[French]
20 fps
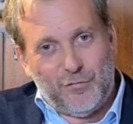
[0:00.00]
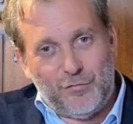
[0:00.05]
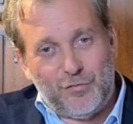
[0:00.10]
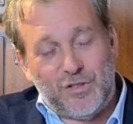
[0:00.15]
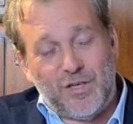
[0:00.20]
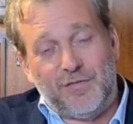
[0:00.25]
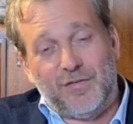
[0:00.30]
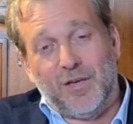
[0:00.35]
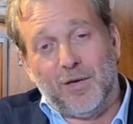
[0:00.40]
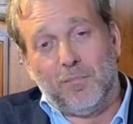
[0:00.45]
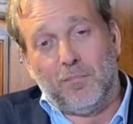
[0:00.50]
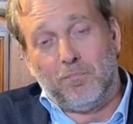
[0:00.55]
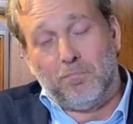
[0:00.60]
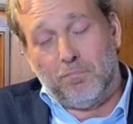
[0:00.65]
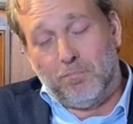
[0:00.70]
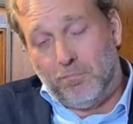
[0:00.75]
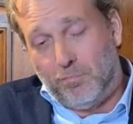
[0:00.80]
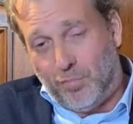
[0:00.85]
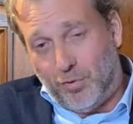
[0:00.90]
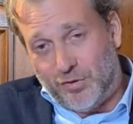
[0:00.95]
Vous
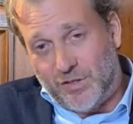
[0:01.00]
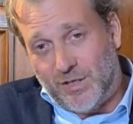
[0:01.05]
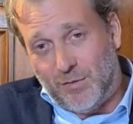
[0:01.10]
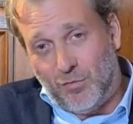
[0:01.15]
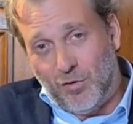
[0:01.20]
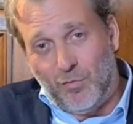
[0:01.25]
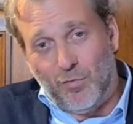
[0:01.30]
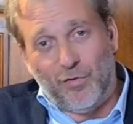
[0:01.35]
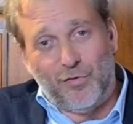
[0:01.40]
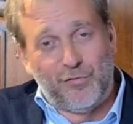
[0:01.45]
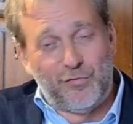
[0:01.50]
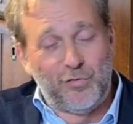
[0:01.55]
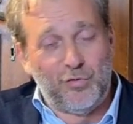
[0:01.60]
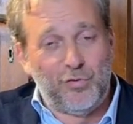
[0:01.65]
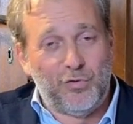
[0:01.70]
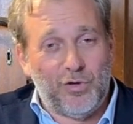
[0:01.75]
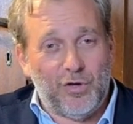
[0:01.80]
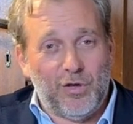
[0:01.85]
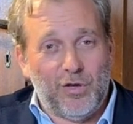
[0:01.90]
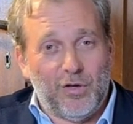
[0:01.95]
avez possiblement
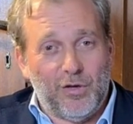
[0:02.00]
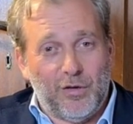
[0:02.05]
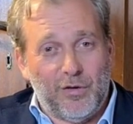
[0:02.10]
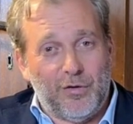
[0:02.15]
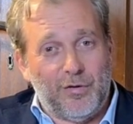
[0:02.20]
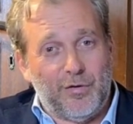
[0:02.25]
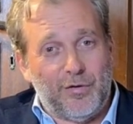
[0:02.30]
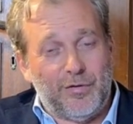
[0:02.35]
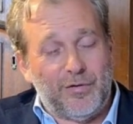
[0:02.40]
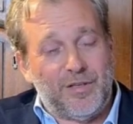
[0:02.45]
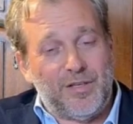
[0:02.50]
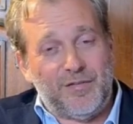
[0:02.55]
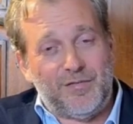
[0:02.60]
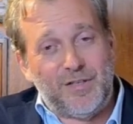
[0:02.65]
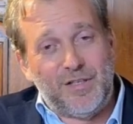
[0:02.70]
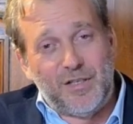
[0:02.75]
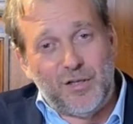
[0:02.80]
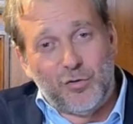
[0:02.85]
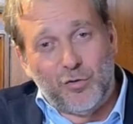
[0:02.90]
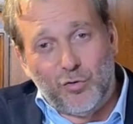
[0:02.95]
vu euh, des
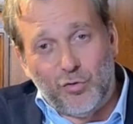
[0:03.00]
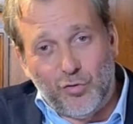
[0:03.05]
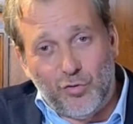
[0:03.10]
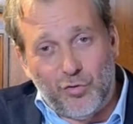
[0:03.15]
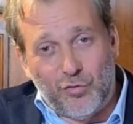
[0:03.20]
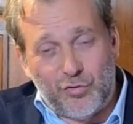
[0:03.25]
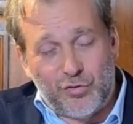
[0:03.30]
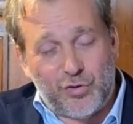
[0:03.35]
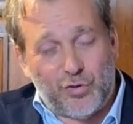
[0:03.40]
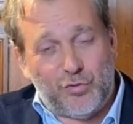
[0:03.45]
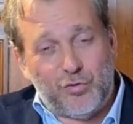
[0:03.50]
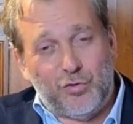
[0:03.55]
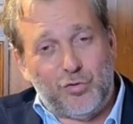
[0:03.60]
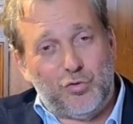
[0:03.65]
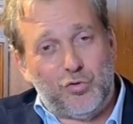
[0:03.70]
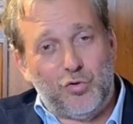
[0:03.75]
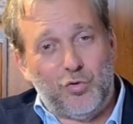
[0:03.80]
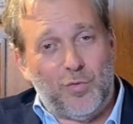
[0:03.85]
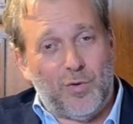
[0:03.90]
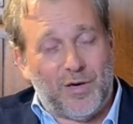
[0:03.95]
vidéos sur
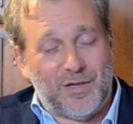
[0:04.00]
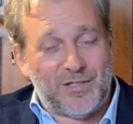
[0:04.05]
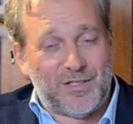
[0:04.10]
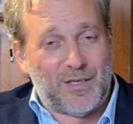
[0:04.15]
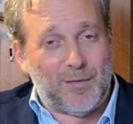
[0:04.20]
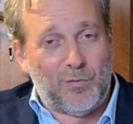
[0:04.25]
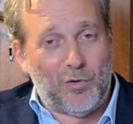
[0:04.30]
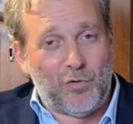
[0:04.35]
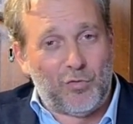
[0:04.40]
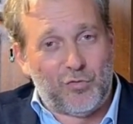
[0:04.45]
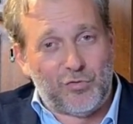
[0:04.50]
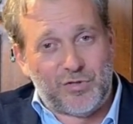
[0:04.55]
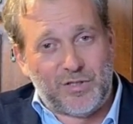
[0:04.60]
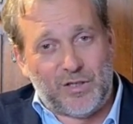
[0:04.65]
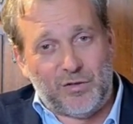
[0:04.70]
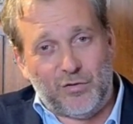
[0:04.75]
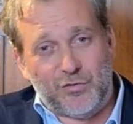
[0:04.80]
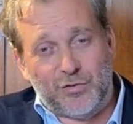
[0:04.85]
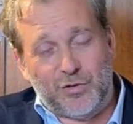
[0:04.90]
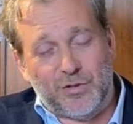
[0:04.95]
YouTube récemment
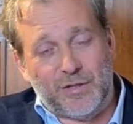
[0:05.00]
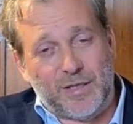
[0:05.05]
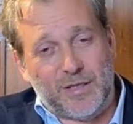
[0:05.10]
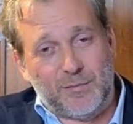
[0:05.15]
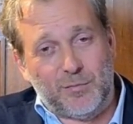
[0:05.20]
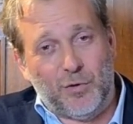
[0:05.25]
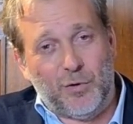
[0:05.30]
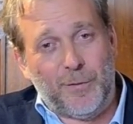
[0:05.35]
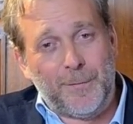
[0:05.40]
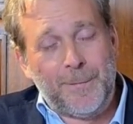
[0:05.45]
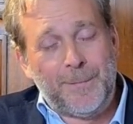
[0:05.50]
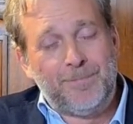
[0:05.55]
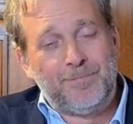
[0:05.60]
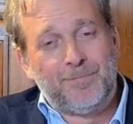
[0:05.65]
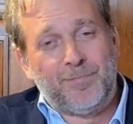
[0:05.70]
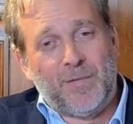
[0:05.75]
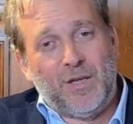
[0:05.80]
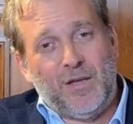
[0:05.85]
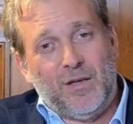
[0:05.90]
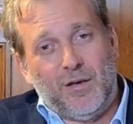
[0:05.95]
concernant ce traitement
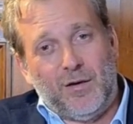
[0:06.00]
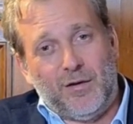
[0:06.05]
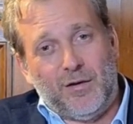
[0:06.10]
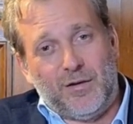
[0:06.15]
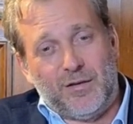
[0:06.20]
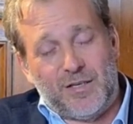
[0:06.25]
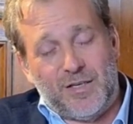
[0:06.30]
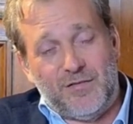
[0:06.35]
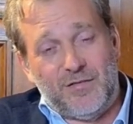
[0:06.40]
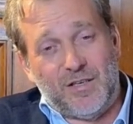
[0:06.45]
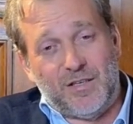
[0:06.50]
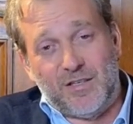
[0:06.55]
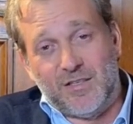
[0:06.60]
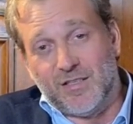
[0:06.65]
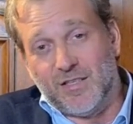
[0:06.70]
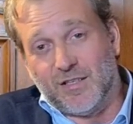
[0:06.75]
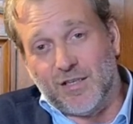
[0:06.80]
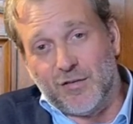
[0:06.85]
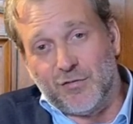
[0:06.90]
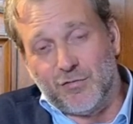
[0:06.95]
euh, qui vient
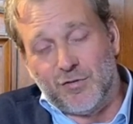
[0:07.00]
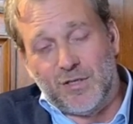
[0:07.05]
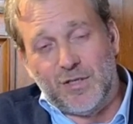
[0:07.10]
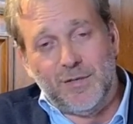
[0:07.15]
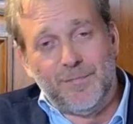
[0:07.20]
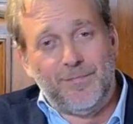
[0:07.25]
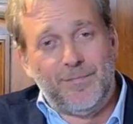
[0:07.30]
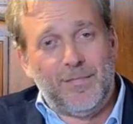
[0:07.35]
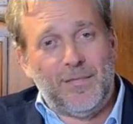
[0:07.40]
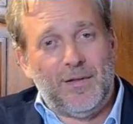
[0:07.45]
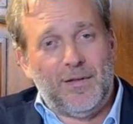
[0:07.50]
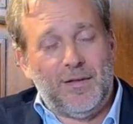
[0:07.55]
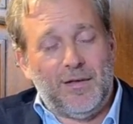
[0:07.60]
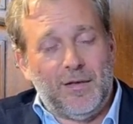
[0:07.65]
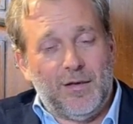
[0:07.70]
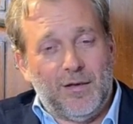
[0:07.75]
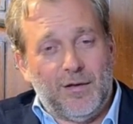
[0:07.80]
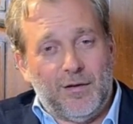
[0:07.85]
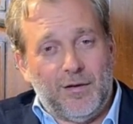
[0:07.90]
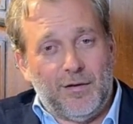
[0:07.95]
des États-Unis.
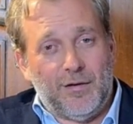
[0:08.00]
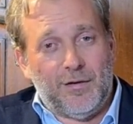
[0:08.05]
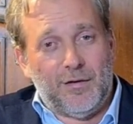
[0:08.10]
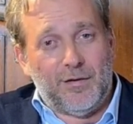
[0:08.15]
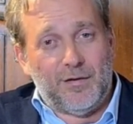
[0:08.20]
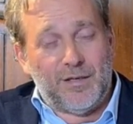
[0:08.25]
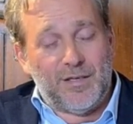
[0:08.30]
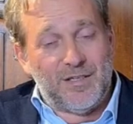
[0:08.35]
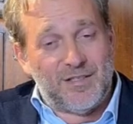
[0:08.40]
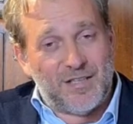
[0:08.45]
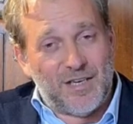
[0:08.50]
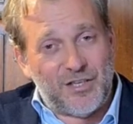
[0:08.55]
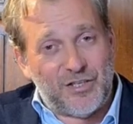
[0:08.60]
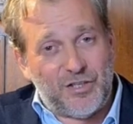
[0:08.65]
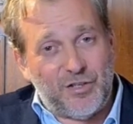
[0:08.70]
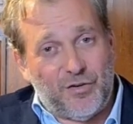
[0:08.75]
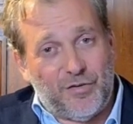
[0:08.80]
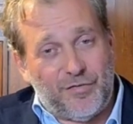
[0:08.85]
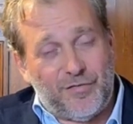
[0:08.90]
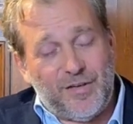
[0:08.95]
Euh, il
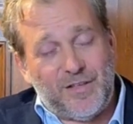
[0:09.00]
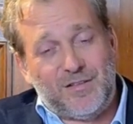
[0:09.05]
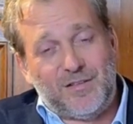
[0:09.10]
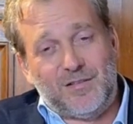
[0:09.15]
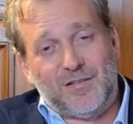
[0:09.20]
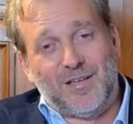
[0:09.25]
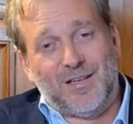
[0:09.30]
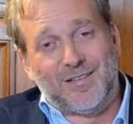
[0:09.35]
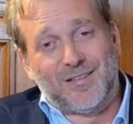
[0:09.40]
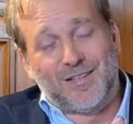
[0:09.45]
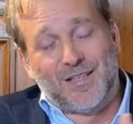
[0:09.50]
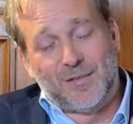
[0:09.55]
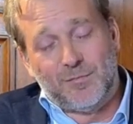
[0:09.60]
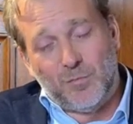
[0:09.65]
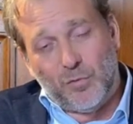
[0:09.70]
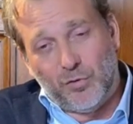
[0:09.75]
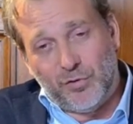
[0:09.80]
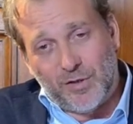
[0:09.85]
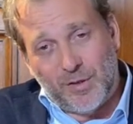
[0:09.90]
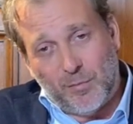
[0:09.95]
s'agit en fait d'un
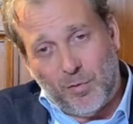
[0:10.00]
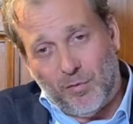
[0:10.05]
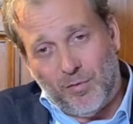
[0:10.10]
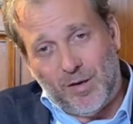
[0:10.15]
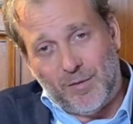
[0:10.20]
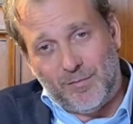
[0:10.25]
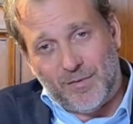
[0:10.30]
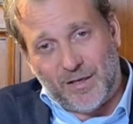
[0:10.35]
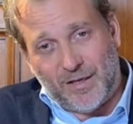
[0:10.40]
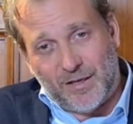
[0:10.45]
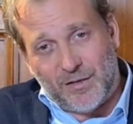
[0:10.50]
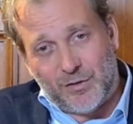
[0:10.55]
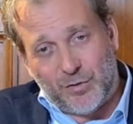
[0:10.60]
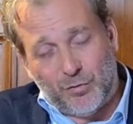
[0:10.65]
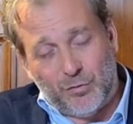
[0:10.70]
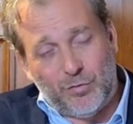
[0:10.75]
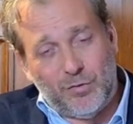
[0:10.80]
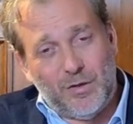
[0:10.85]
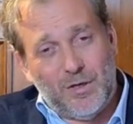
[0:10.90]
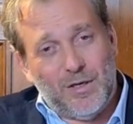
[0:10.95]
traitement des problèmes
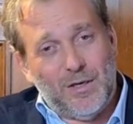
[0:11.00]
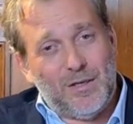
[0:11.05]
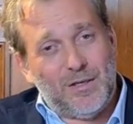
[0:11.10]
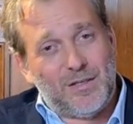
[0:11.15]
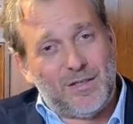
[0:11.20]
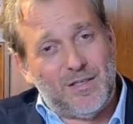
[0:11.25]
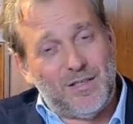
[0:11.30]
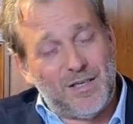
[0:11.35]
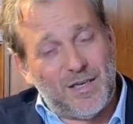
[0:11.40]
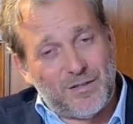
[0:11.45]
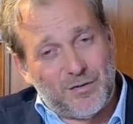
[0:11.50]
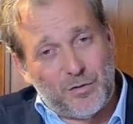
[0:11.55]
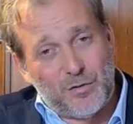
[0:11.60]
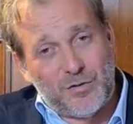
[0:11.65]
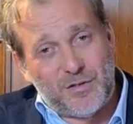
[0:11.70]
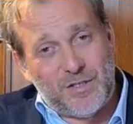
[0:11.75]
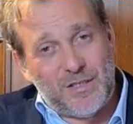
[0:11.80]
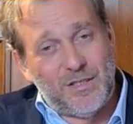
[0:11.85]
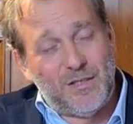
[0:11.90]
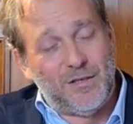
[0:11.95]
d'érection qui
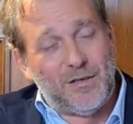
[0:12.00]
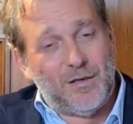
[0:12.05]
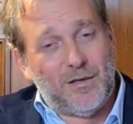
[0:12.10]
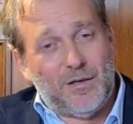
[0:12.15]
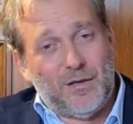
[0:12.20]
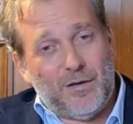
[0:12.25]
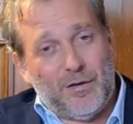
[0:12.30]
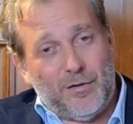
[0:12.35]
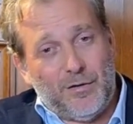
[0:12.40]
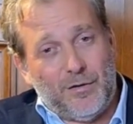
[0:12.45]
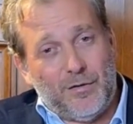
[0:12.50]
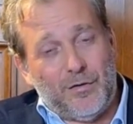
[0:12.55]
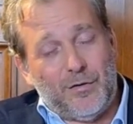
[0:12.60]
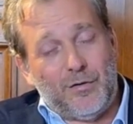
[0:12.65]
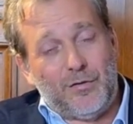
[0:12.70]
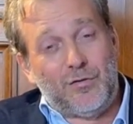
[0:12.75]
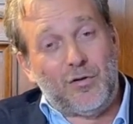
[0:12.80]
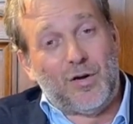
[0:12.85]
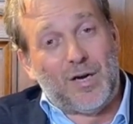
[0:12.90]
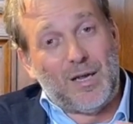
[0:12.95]
associe
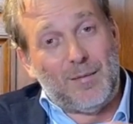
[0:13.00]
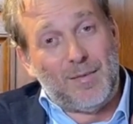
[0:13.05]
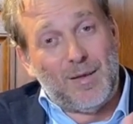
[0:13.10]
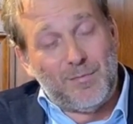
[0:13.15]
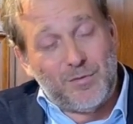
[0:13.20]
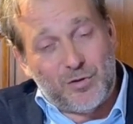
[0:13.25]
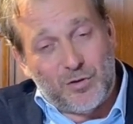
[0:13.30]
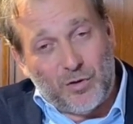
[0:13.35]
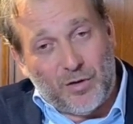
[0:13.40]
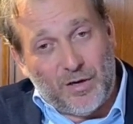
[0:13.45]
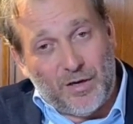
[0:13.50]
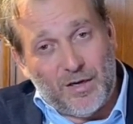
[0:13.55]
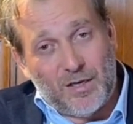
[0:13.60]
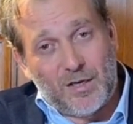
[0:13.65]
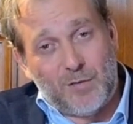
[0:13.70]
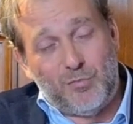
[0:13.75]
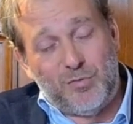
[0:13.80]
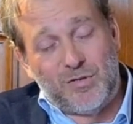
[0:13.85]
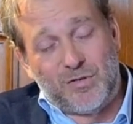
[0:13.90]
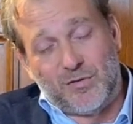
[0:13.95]
euh, dans la même
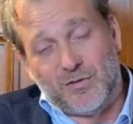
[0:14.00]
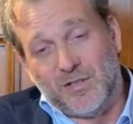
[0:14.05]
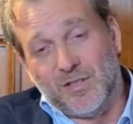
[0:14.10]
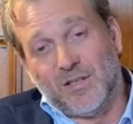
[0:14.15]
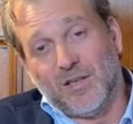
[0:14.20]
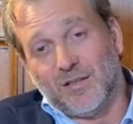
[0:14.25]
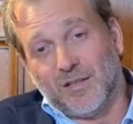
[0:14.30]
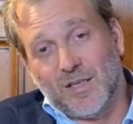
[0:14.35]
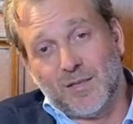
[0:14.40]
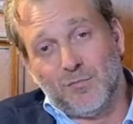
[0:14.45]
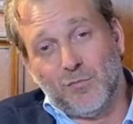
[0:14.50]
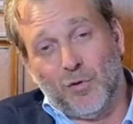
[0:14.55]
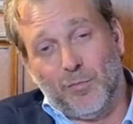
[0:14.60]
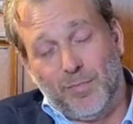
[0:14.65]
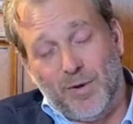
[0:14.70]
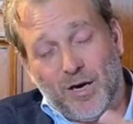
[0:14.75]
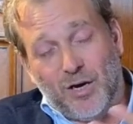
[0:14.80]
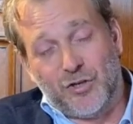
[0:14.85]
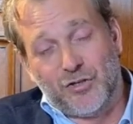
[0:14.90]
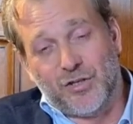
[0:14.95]
seringue, puisque c'est un traitement
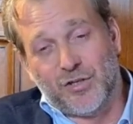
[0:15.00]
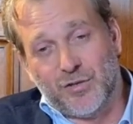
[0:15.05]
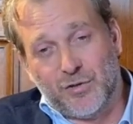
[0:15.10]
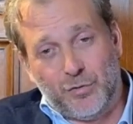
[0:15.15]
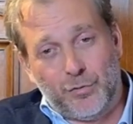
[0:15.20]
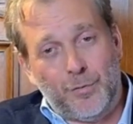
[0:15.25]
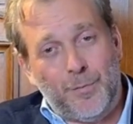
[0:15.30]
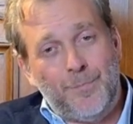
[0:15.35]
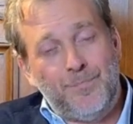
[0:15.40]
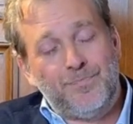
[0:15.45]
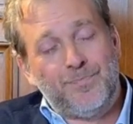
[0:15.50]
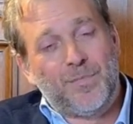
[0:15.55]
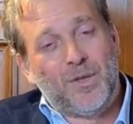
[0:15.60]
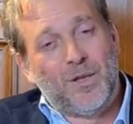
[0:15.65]
par injection,